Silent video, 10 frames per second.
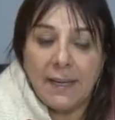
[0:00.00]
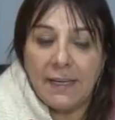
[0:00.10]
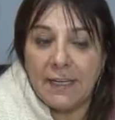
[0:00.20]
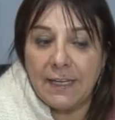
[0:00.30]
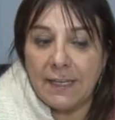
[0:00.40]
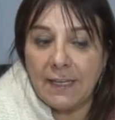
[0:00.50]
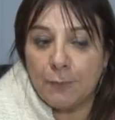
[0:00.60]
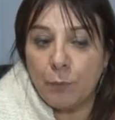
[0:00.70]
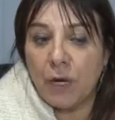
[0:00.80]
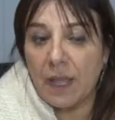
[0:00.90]

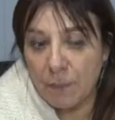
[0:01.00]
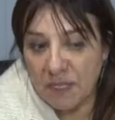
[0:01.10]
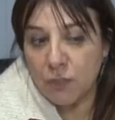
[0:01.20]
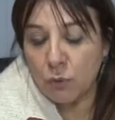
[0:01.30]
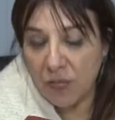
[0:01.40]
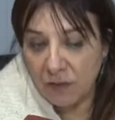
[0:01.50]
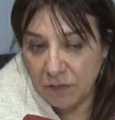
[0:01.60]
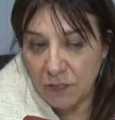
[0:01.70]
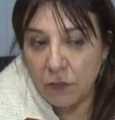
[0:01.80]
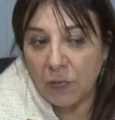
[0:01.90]
y porque además es un
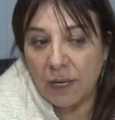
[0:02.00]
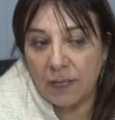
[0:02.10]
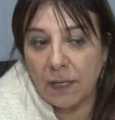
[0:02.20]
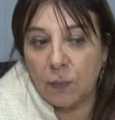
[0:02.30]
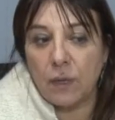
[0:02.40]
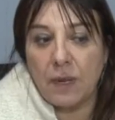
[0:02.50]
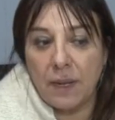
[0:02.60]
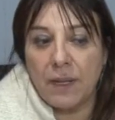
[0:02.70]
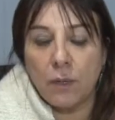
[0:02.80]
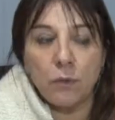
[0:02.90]
edificio que tiene un
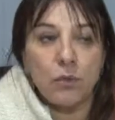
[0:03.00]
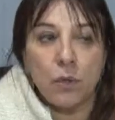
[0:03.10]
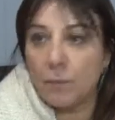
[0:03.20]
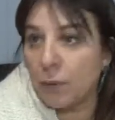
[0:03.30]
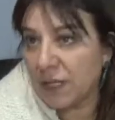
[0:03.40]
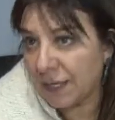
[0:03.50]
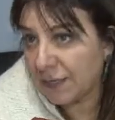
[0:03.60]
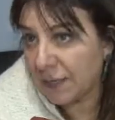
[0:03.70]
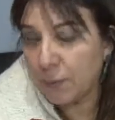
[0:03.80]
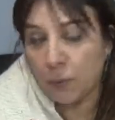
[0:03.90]
nivel de uso
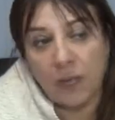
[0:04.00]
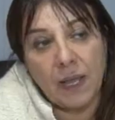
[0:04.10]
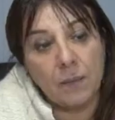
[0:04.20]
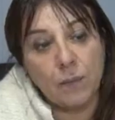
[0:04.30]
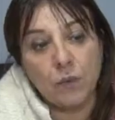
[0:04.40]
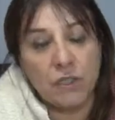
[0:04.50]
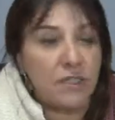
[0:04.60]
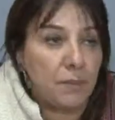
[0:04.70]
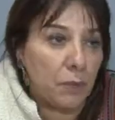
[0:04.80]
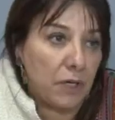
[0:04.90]
importante porque hay
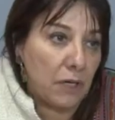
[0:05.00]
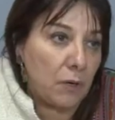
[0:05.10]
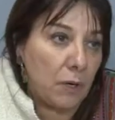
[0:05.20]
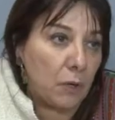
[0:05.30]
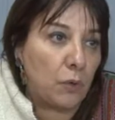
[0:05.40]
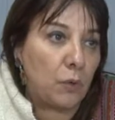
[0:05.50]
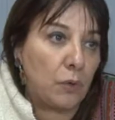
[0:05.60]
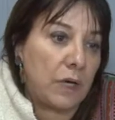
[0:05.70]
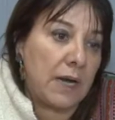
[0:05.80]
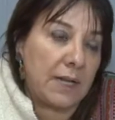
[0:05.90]
muchísimos niños que
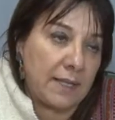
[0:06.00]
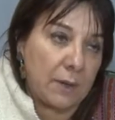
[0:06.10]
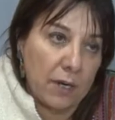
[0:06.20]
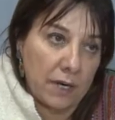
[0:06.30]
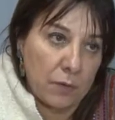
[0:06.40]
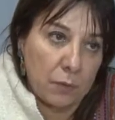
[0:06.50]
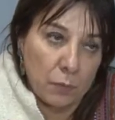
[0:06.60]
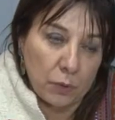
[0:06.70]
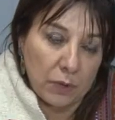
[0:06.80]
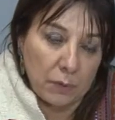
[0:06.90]
concurren hasta horarios
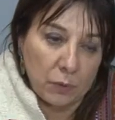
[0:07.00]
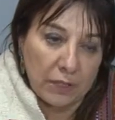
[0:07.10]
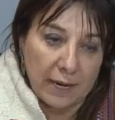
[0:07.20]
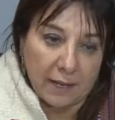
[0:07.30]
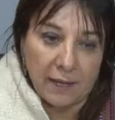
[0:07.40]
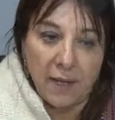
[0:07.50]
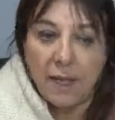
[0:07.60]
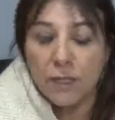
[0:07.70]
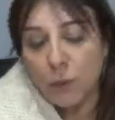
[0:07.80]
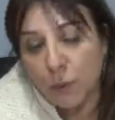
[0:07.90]
muy, muy tarde.
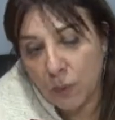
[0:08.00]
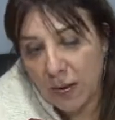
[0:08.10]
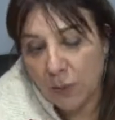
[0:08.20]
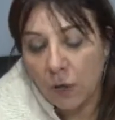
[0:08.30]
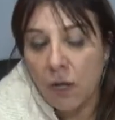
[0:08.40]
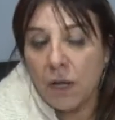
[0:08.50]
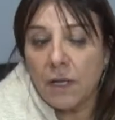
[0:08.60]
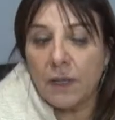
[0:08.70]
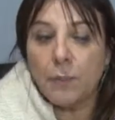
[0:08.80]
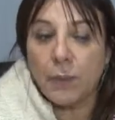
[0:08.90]
Eso por un lado.
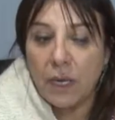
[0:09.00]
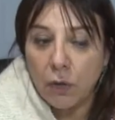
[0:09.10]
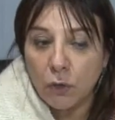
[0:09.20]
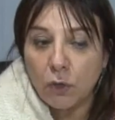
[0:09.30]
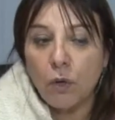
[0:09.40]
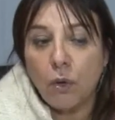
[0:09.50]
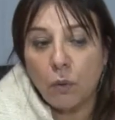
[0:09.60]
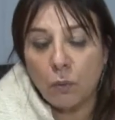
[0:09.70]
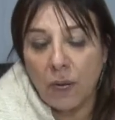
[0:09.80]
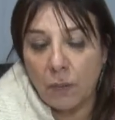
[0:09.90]
Y por el
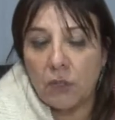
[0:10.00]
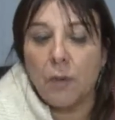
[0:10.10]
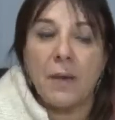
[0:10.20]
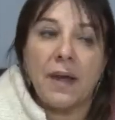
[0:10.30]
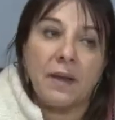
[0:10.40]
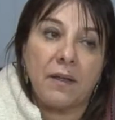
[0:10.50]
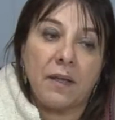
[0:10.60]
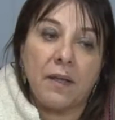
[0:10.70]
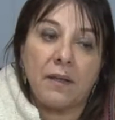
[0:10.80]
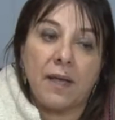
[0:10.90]
otro, una cuestión más,
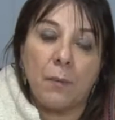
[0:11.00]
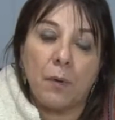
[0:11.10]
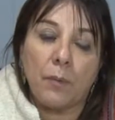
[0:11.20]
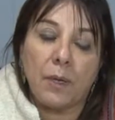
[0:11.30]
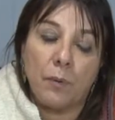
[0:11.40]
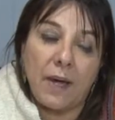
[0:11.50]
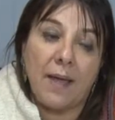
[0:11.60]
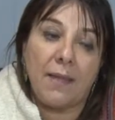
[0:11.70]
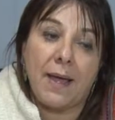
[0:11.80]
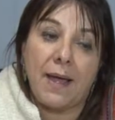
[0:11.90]
digamos,
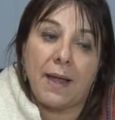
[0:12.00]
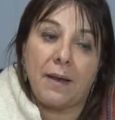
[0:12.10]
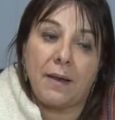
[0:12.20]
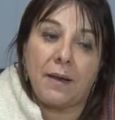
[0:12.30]
vinculada a